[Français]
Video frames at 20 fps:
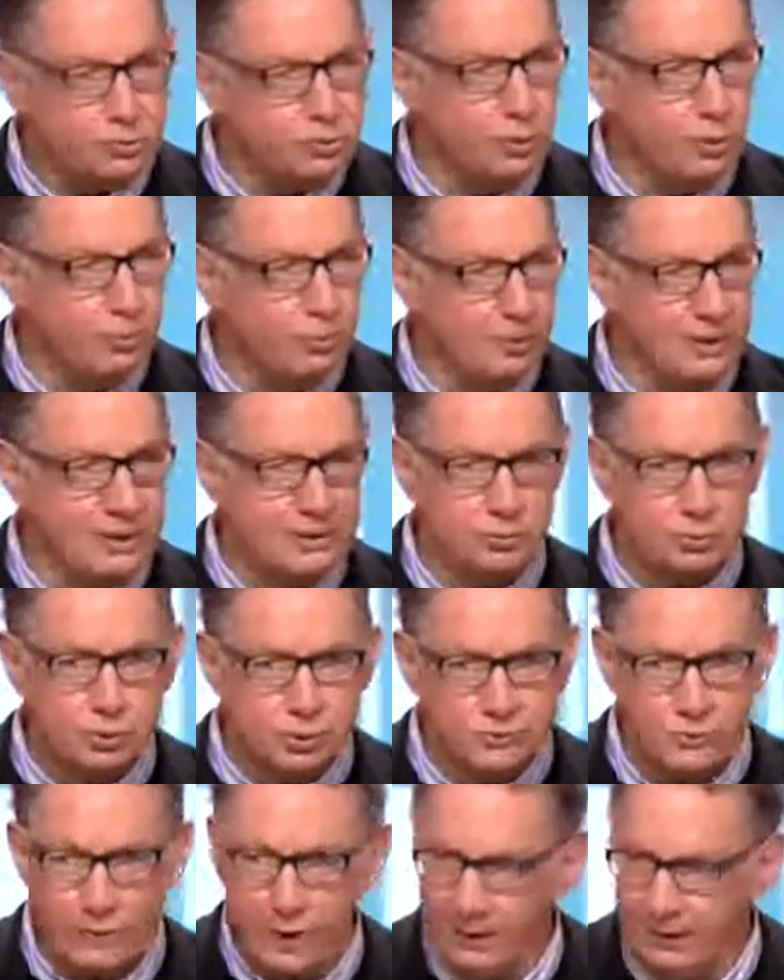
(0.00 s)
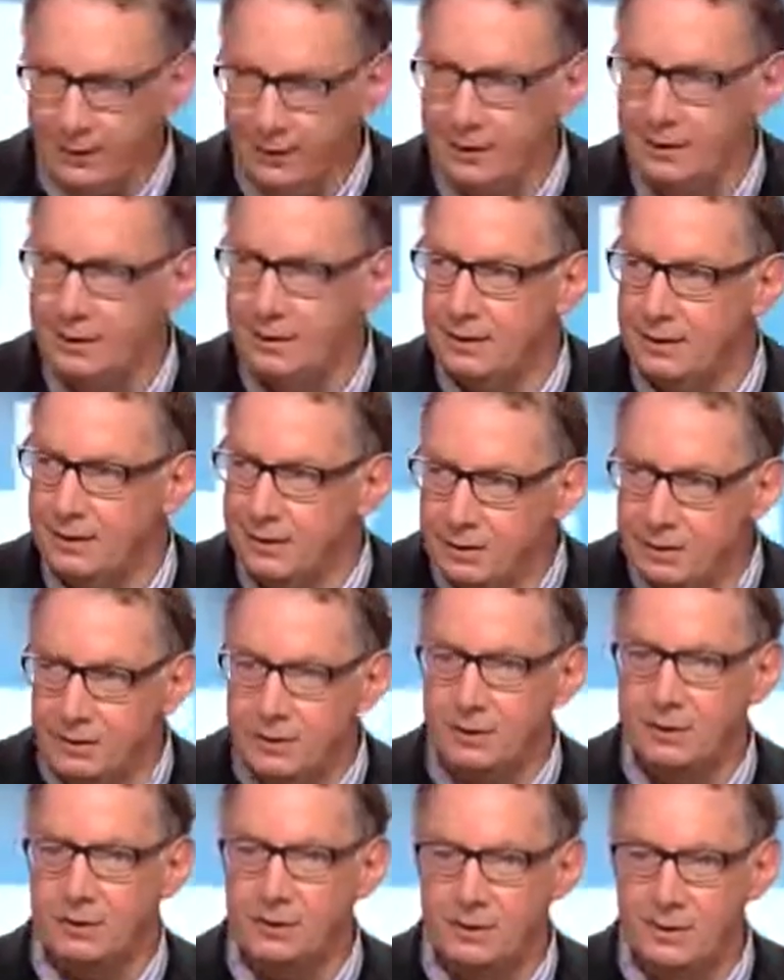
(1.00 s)
surprise, douche froide,
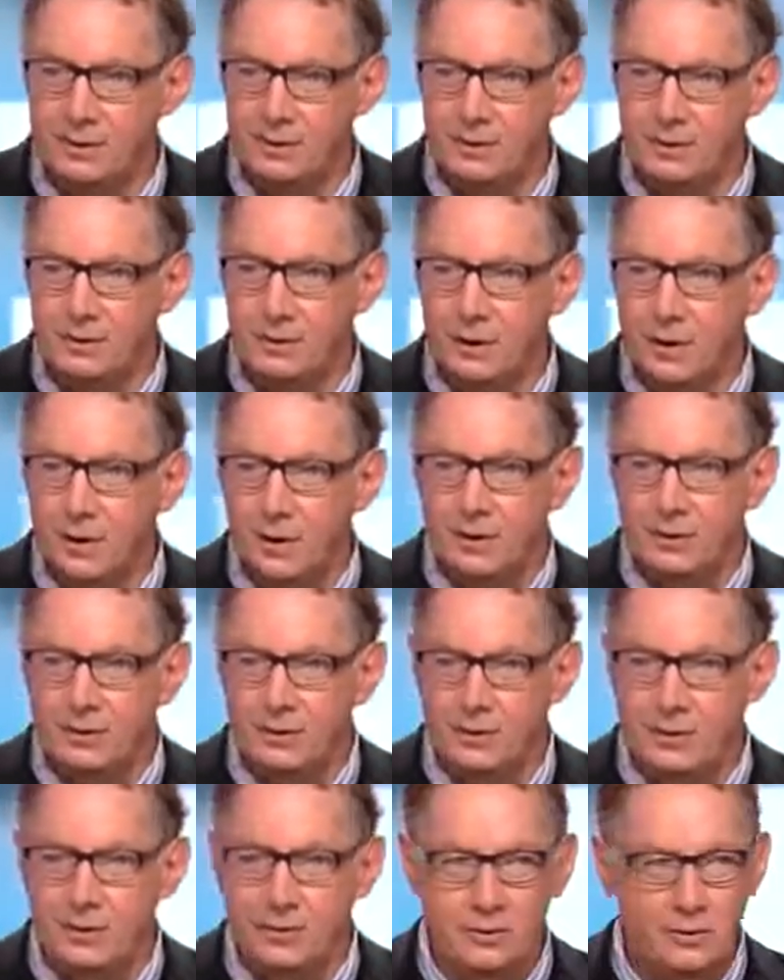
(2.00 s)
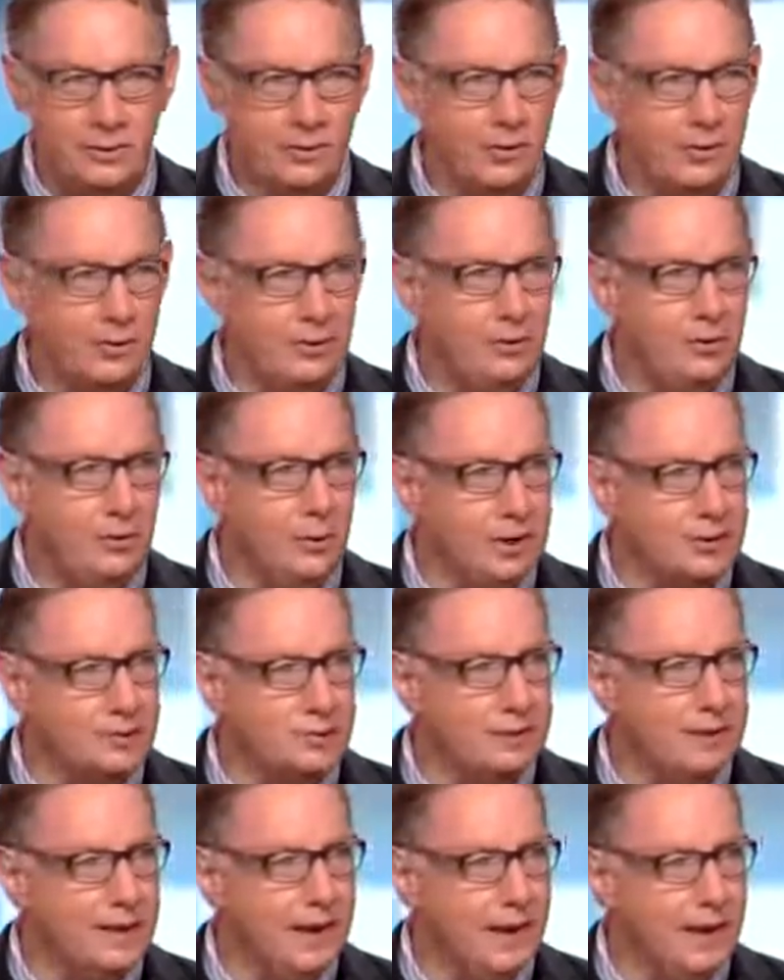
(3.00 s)
le, le, le, le
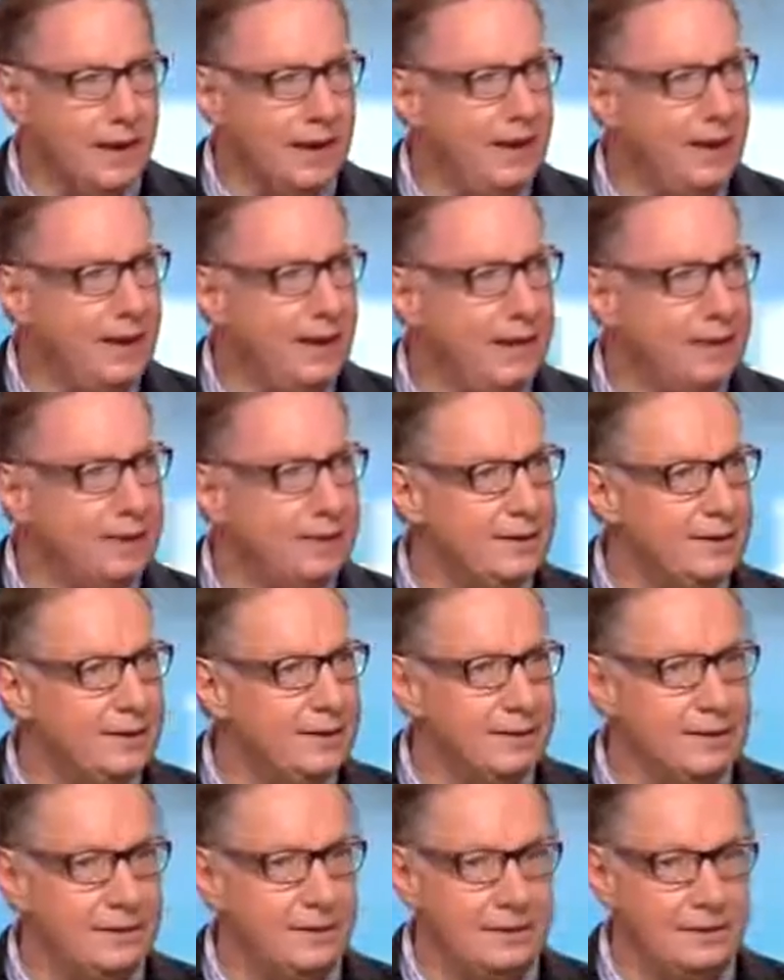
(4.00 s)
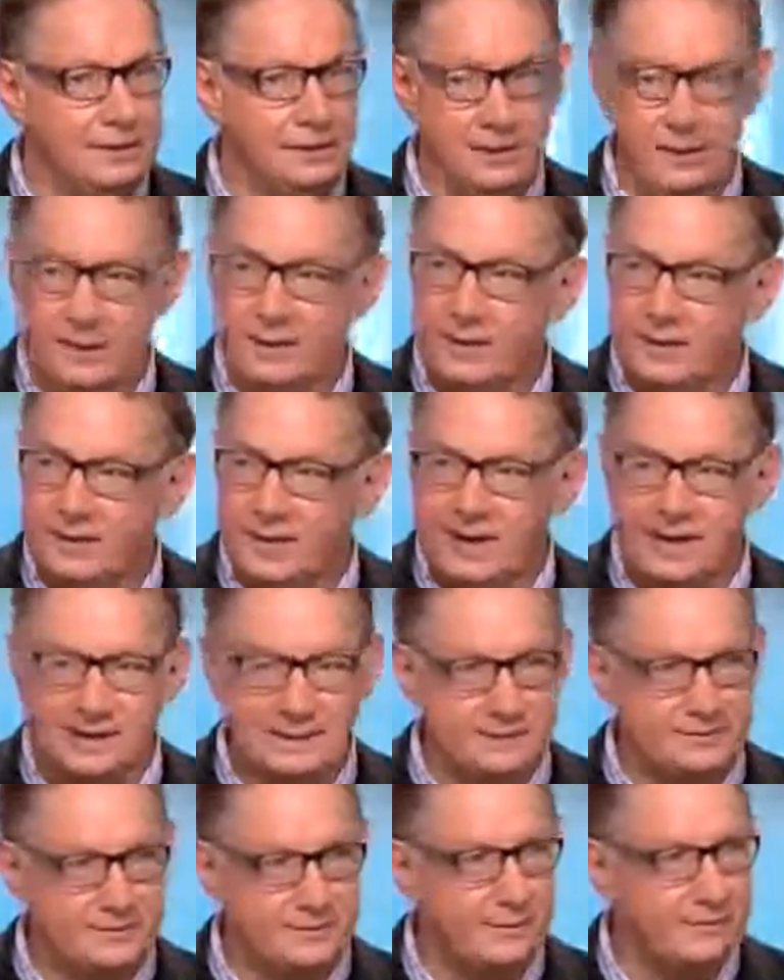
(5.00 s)
résultat est, euh,
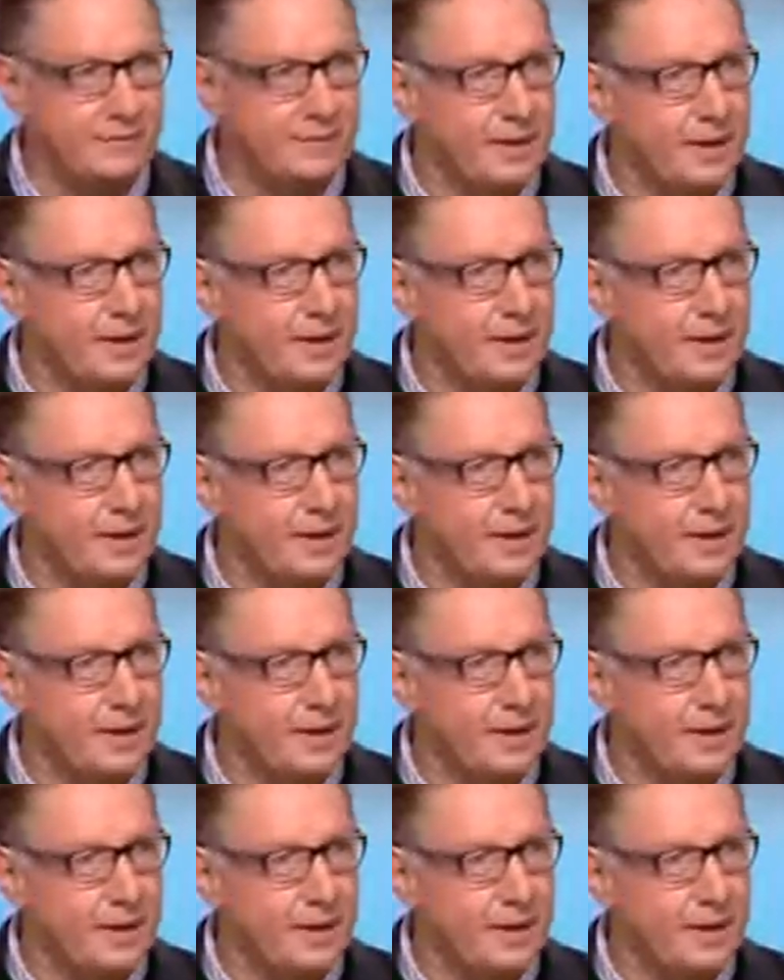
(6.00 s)
négatif.